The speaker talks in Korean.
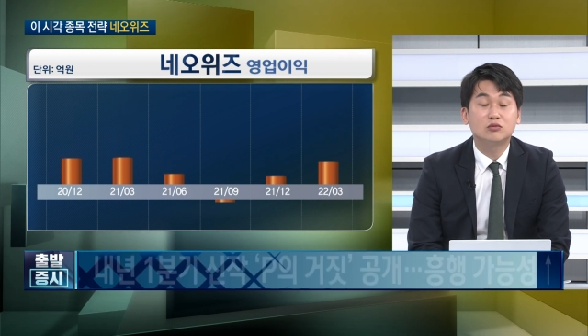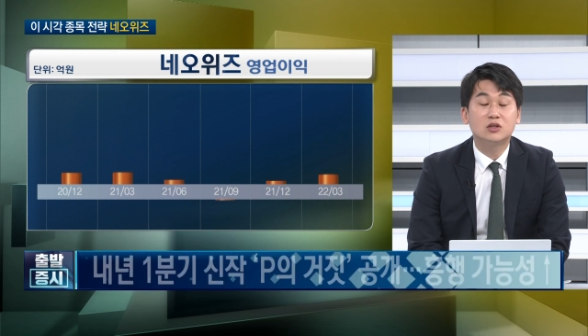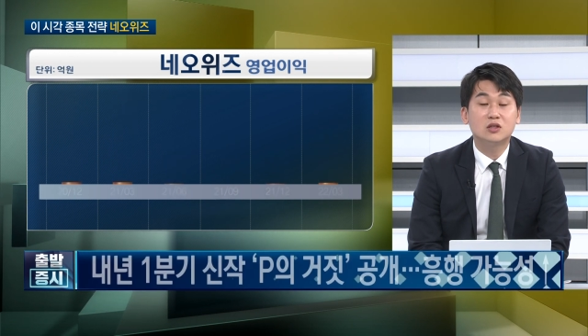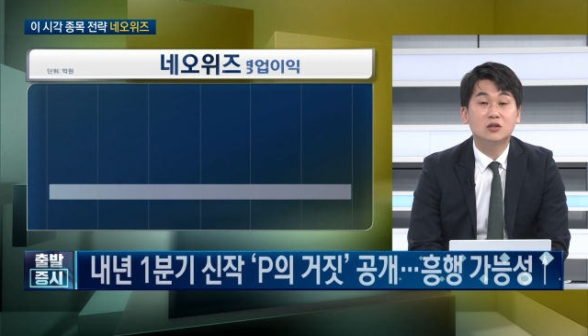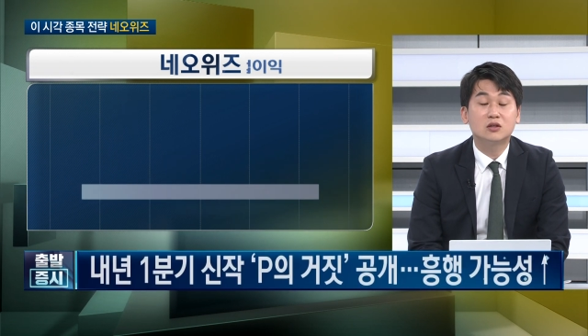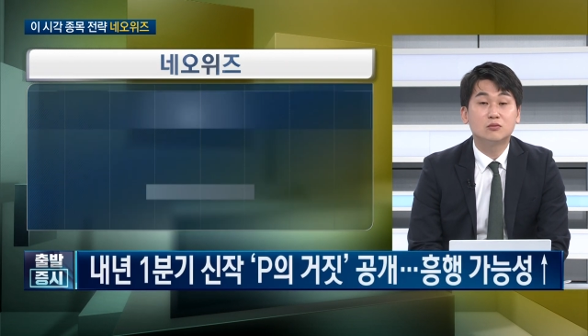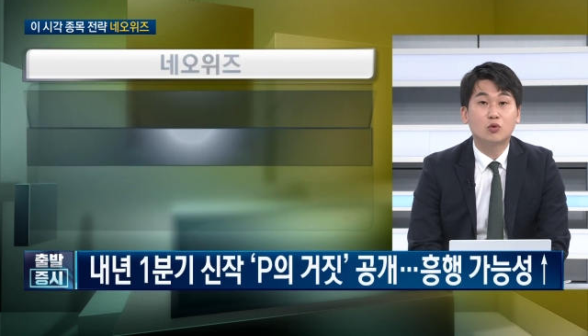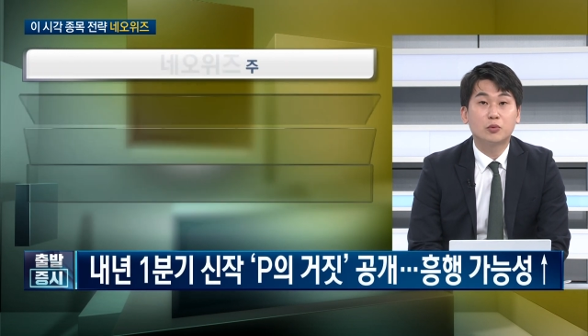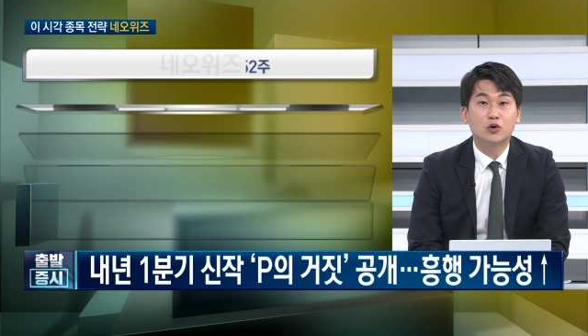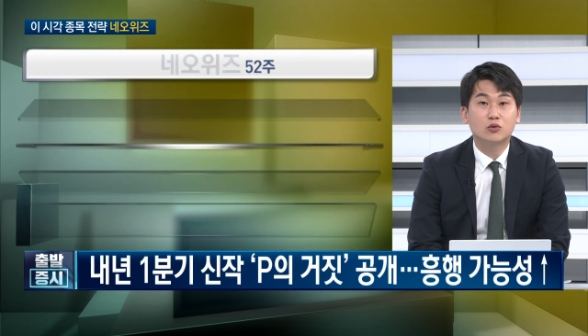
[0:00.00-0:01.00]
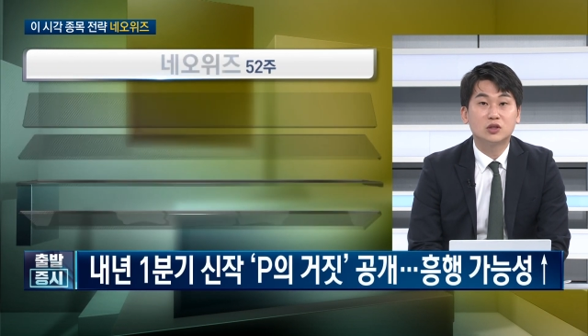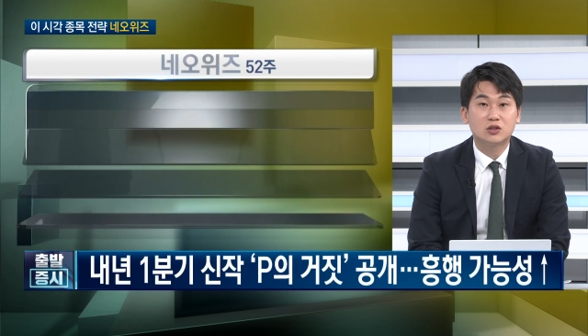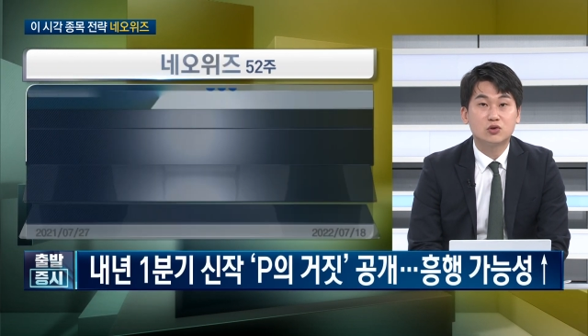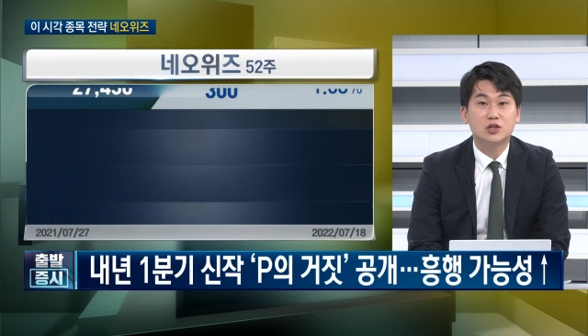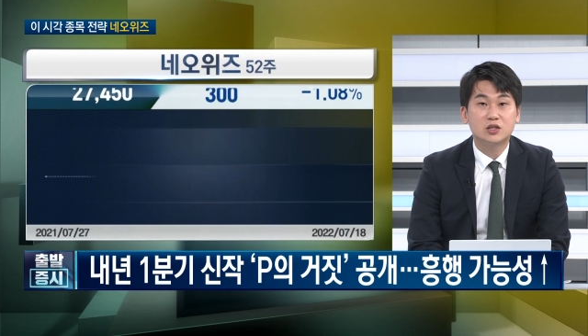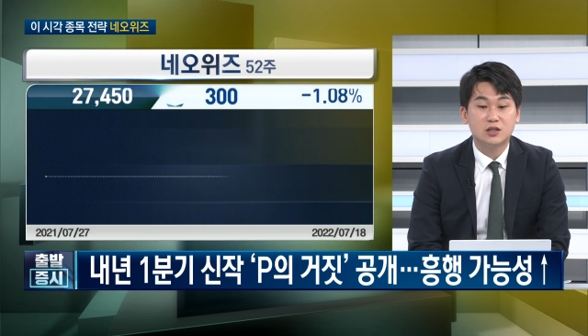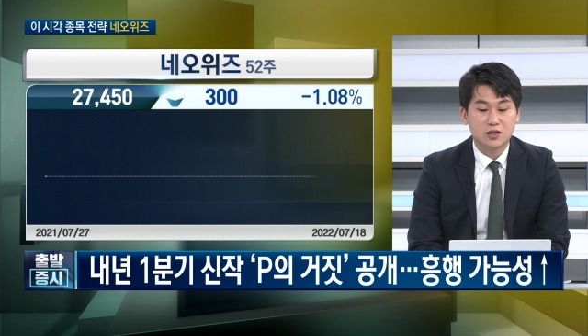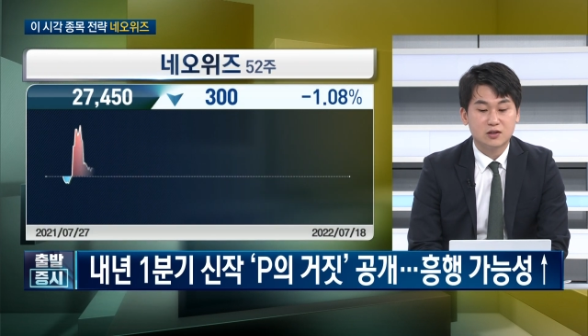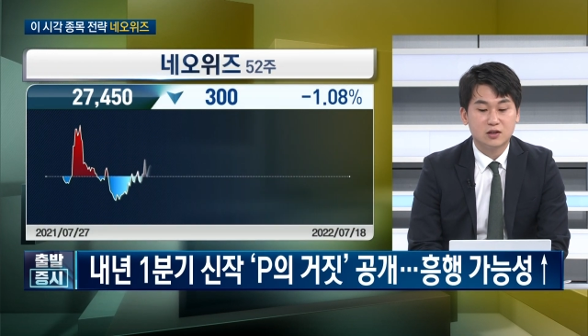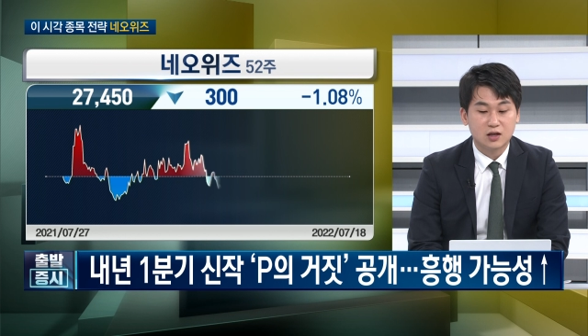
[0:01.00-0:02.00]
1월을 목표로 이제 출시를
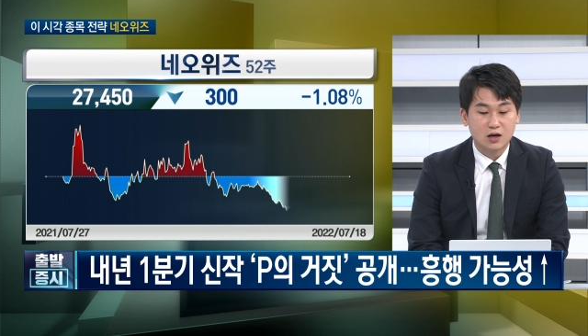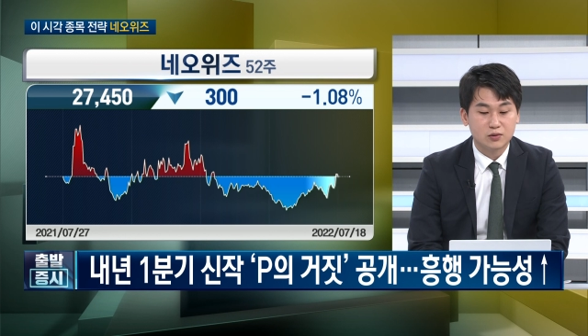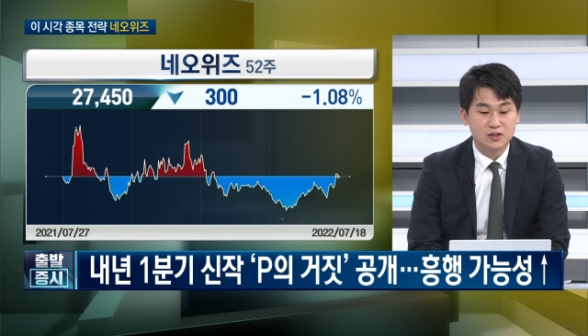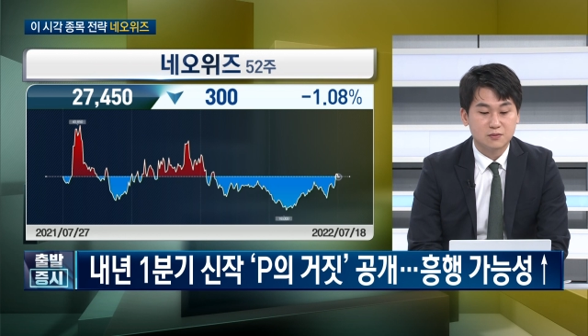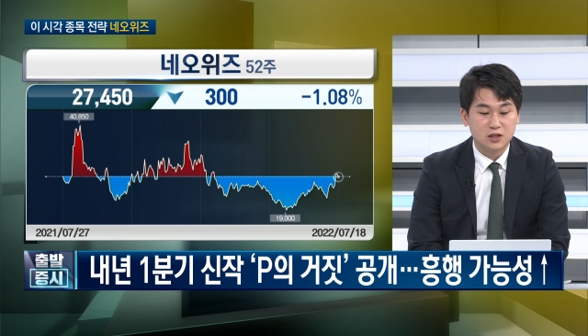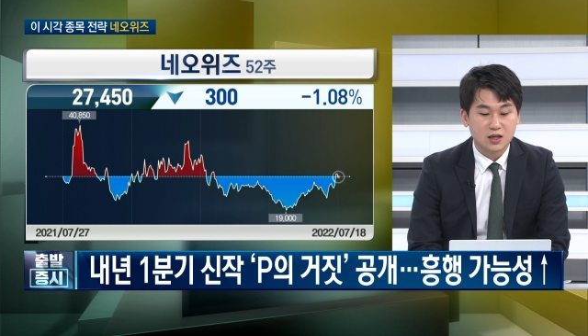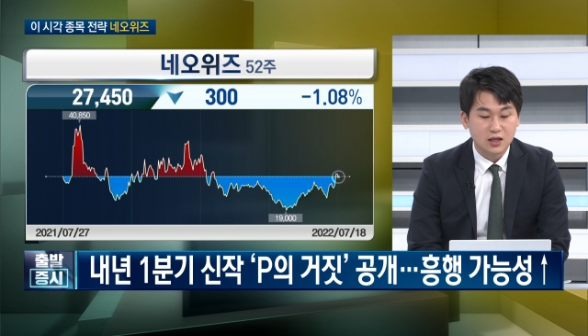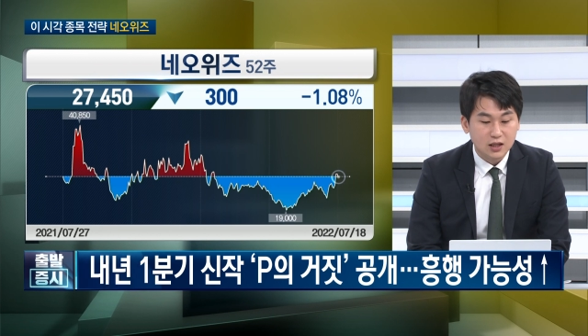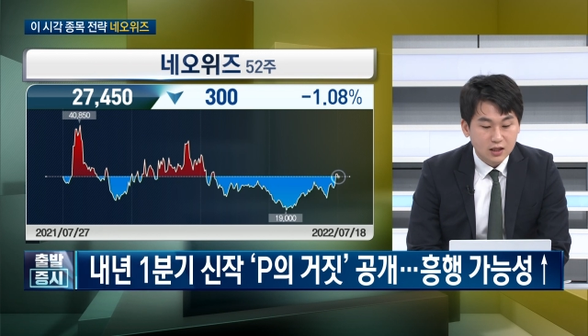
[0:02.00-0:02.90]
예정을 하고 있습니다.